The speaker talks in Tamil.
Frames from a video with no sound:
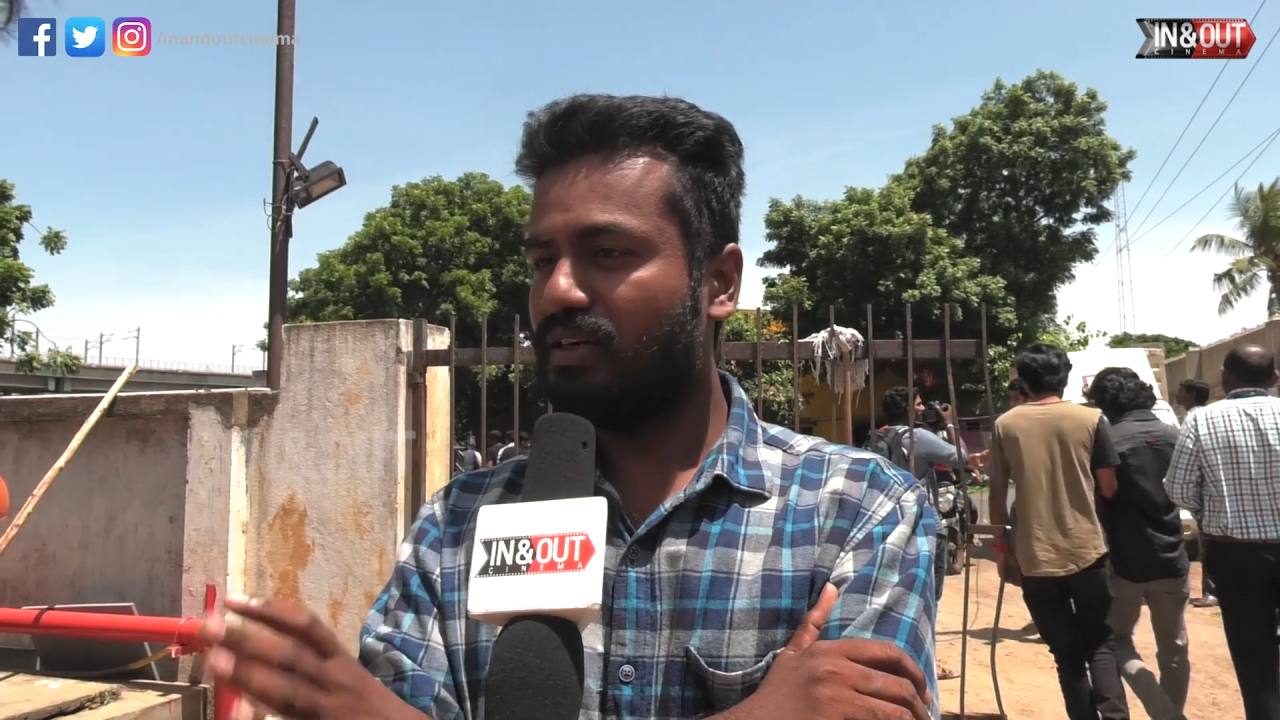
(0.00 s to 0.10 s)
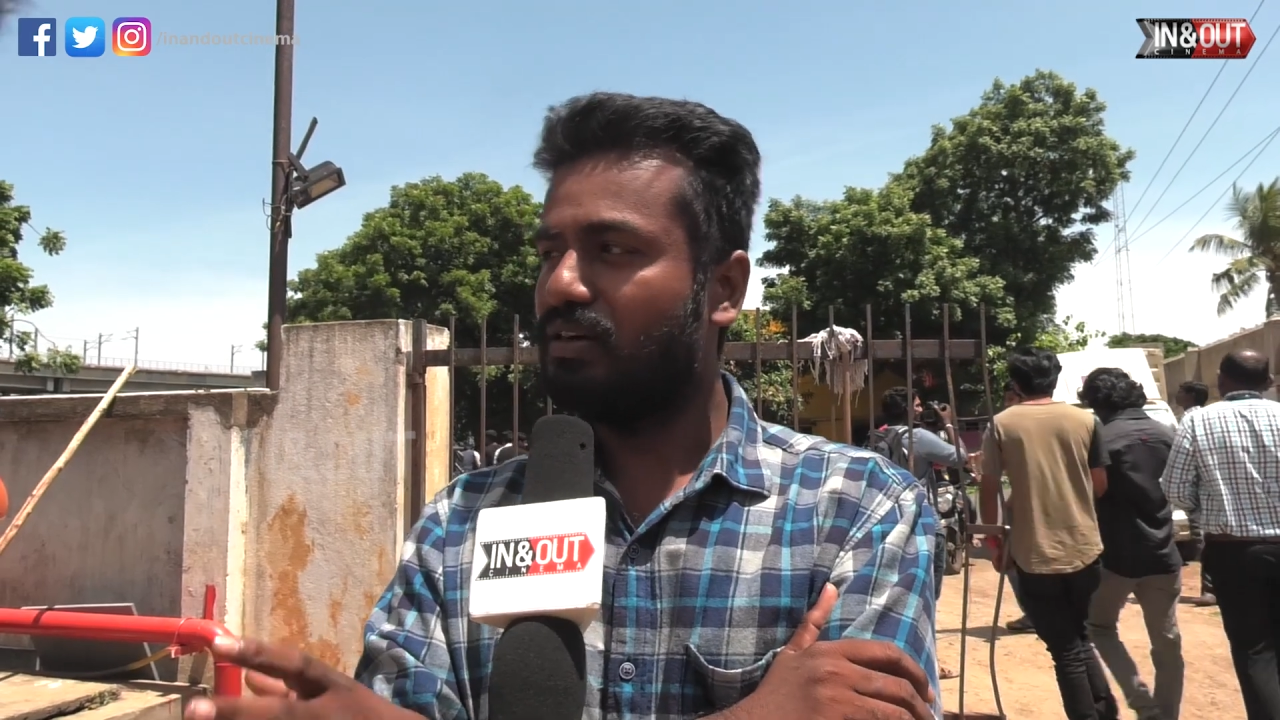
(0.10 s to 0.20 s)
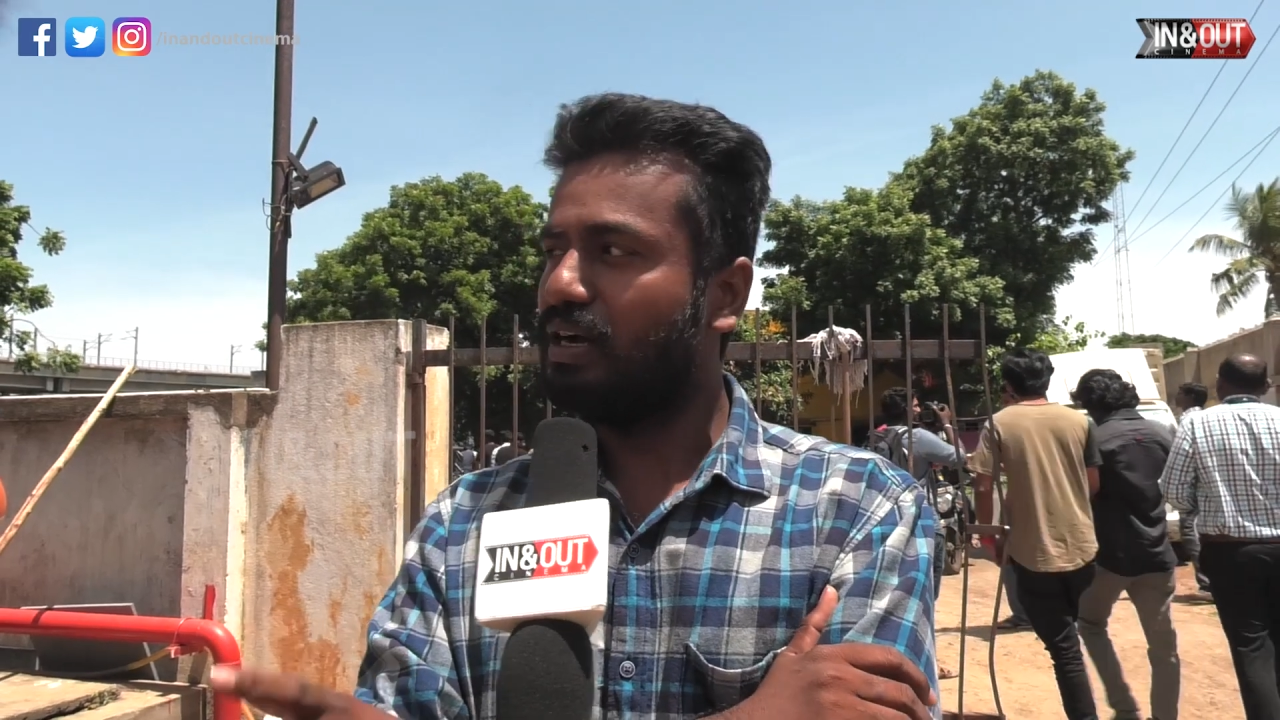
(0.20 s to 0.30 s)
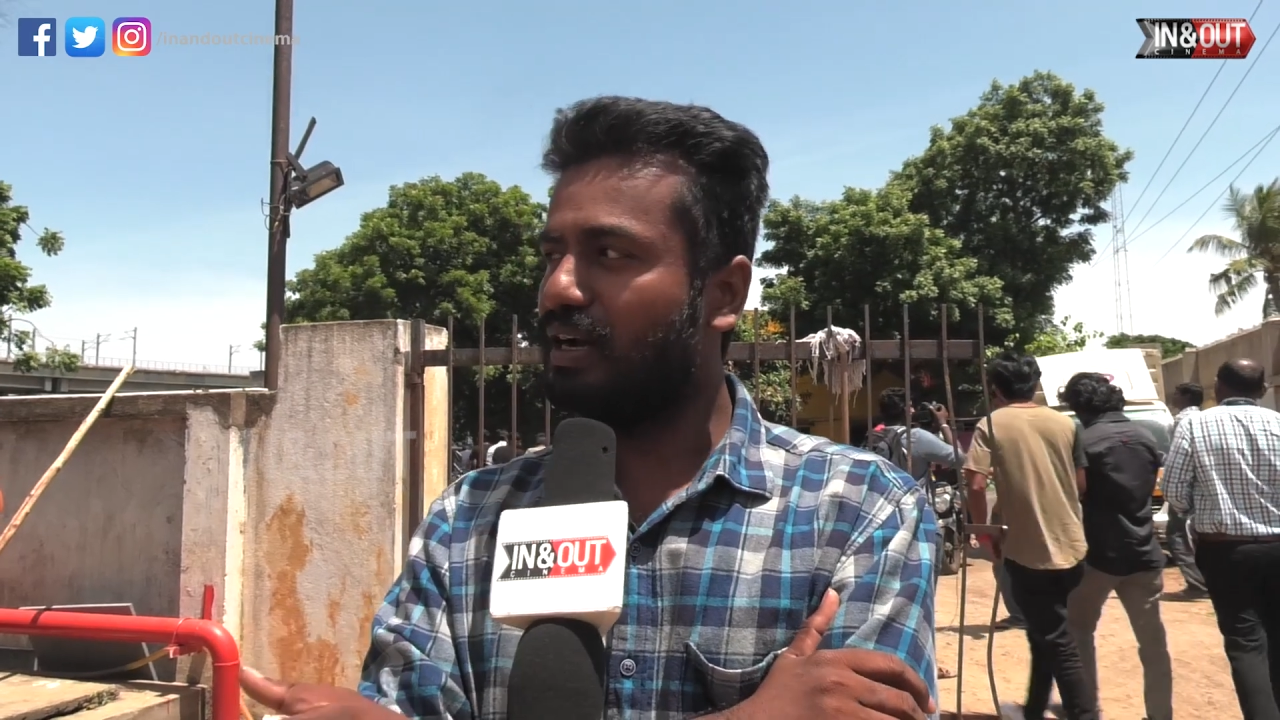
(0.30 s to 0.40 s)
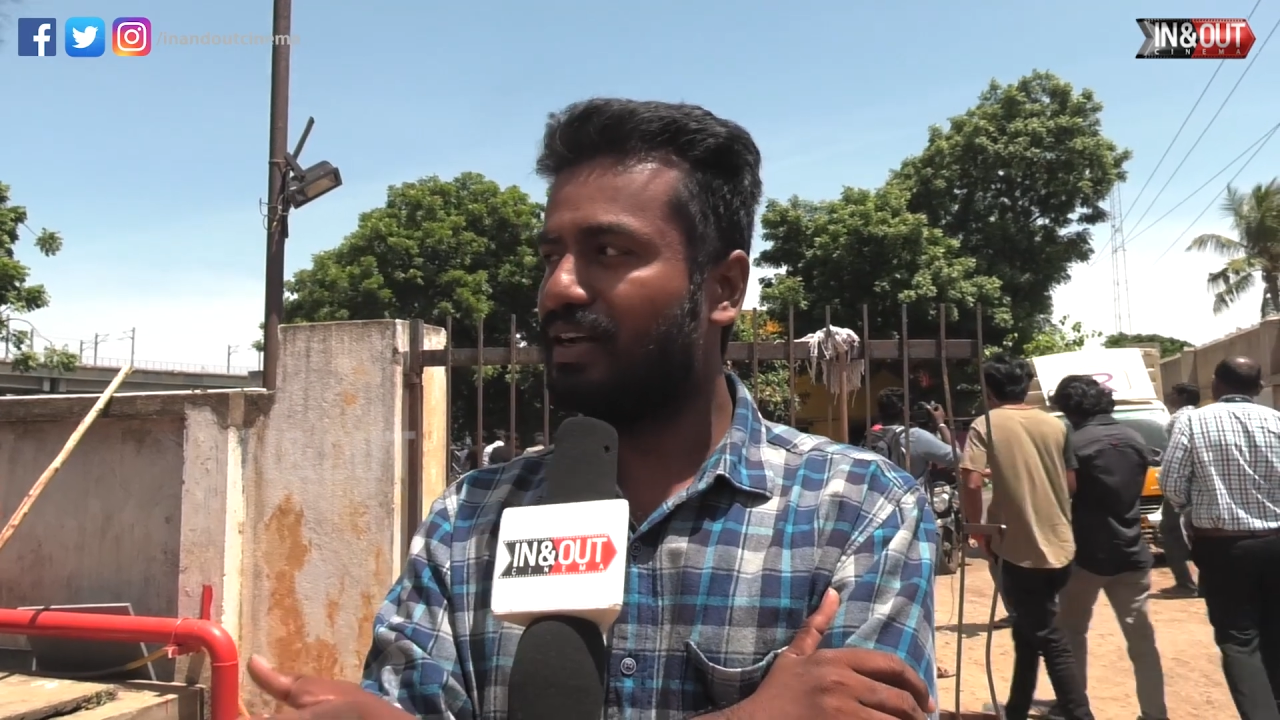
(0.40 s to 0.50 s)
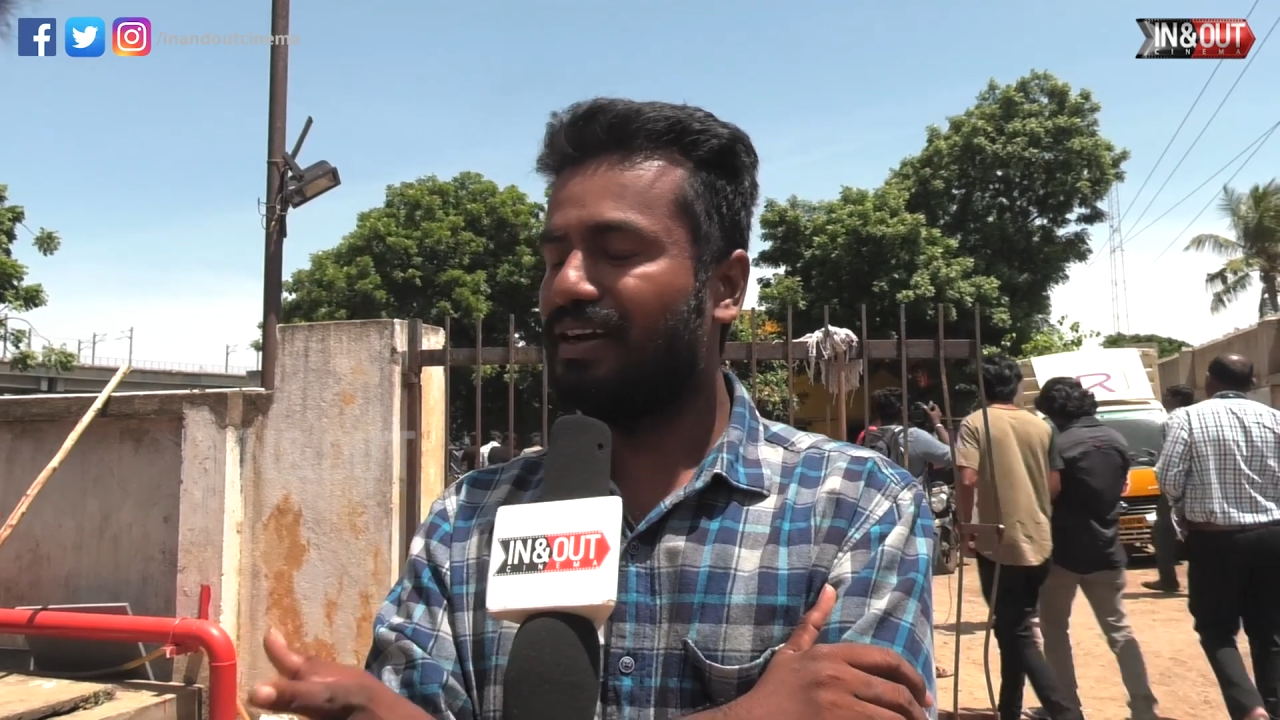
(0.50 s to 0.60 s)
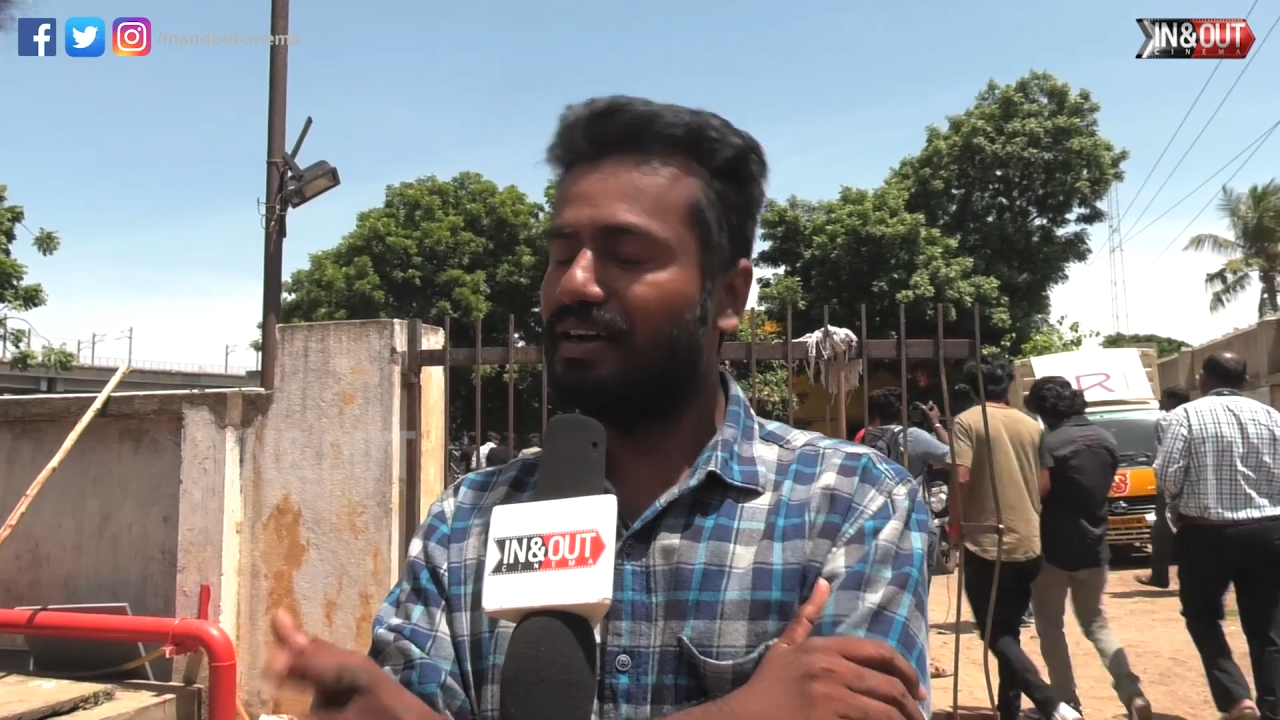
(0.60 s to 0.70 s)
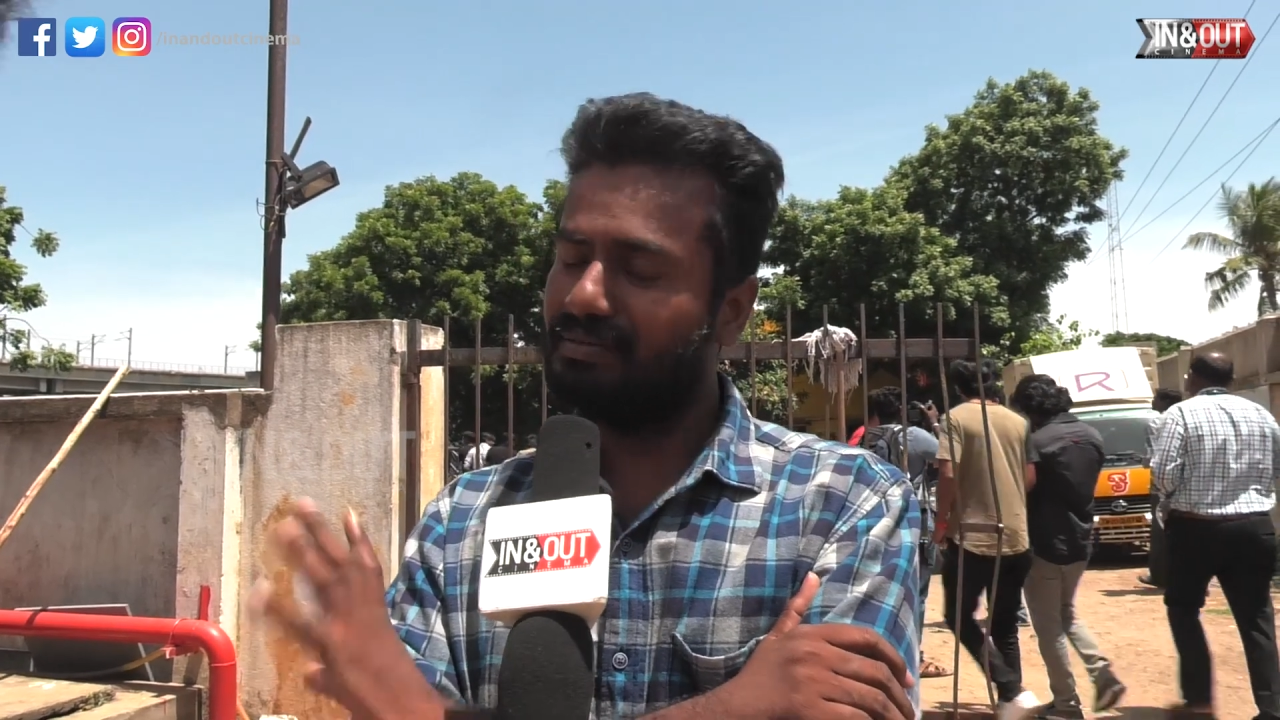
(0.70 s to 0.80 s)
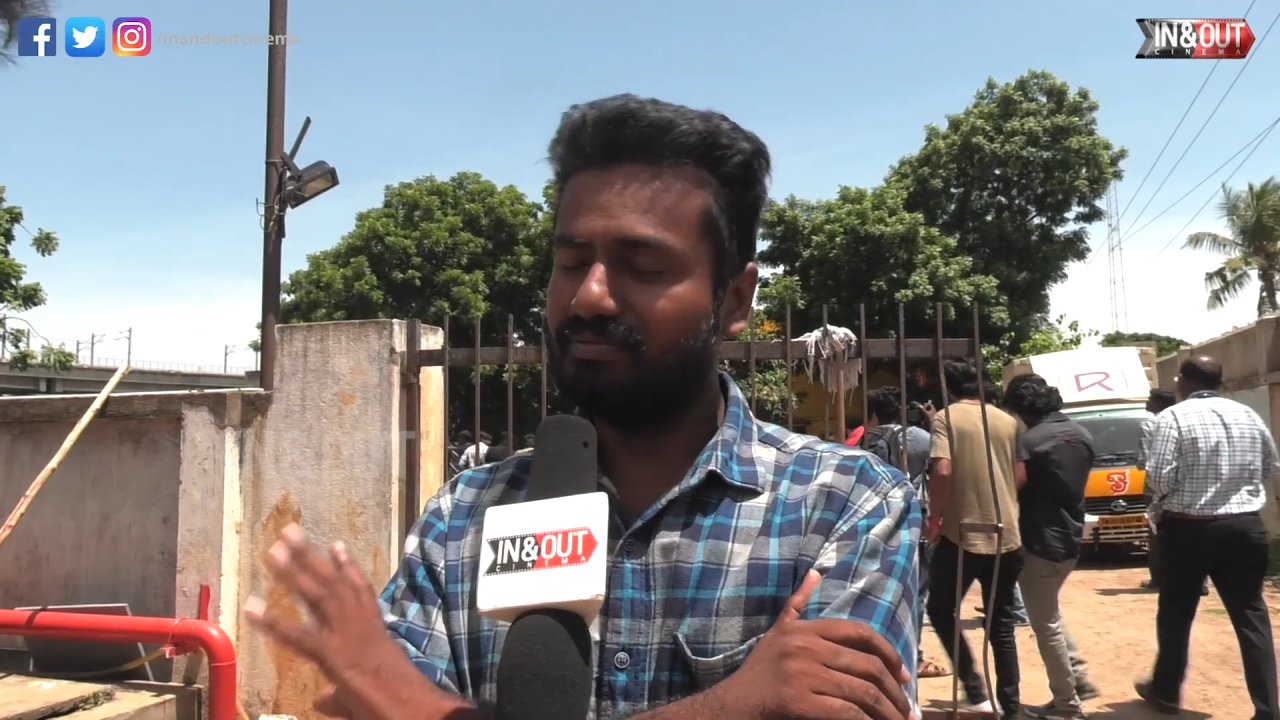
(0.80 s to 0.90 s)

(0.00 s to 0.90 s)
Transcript: இருக்கும் ஆனால்